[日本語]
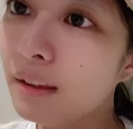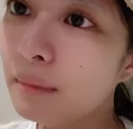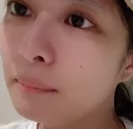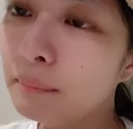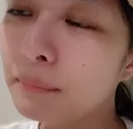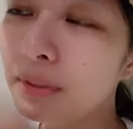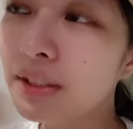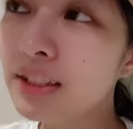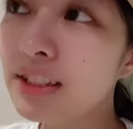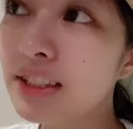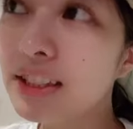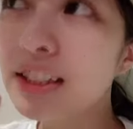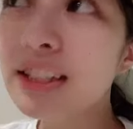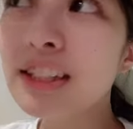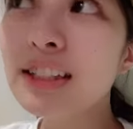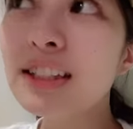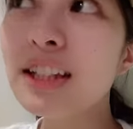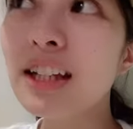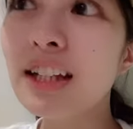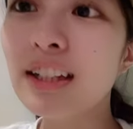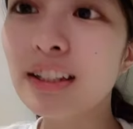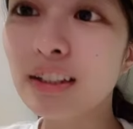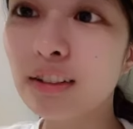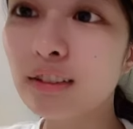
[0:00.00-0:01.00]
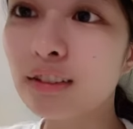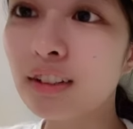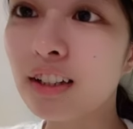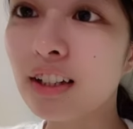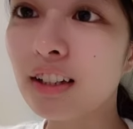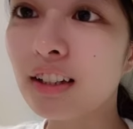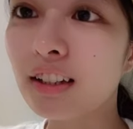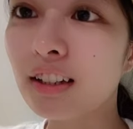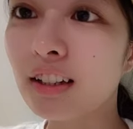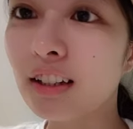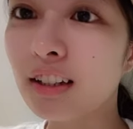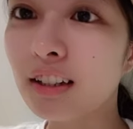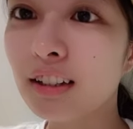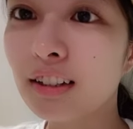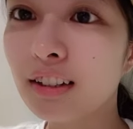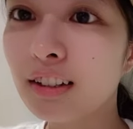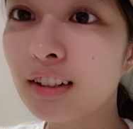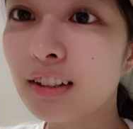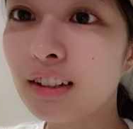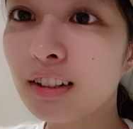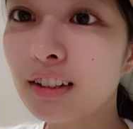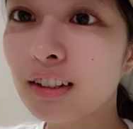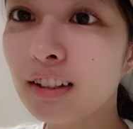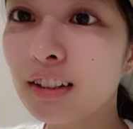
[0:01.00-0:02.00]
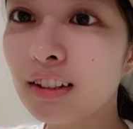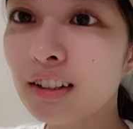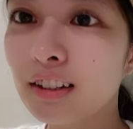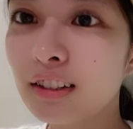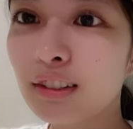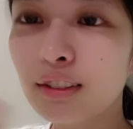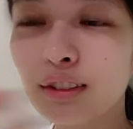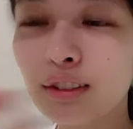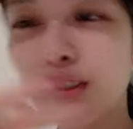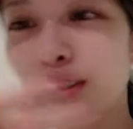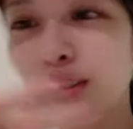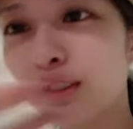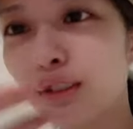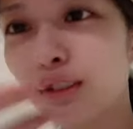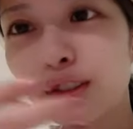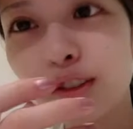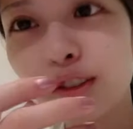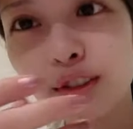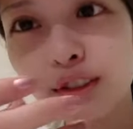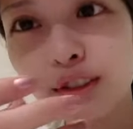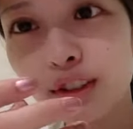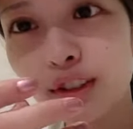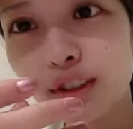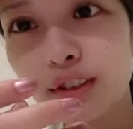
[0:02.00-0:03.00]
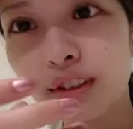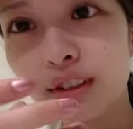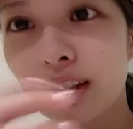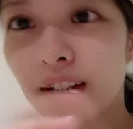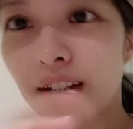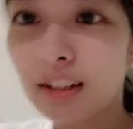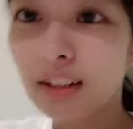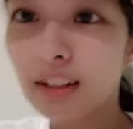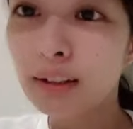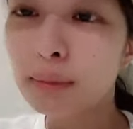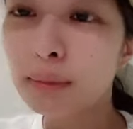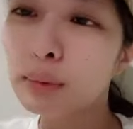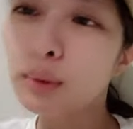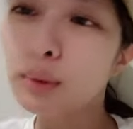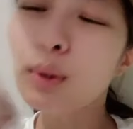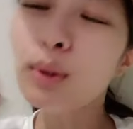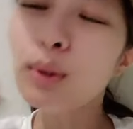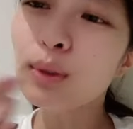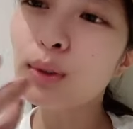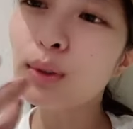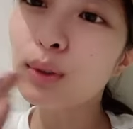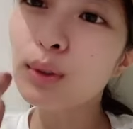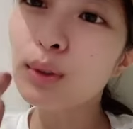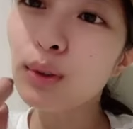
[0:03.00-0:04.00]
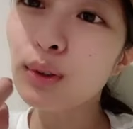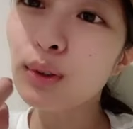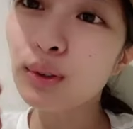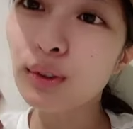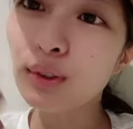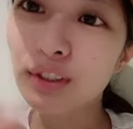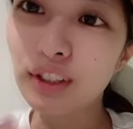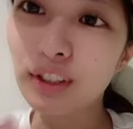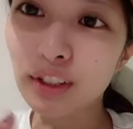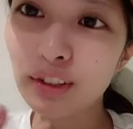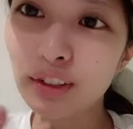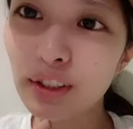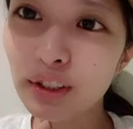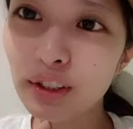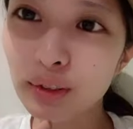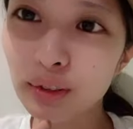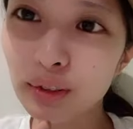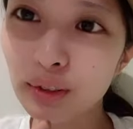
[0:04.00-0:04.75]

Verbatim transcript: めっちゃ言いたいんよなんかどうのこうのででもどうのこうのって言える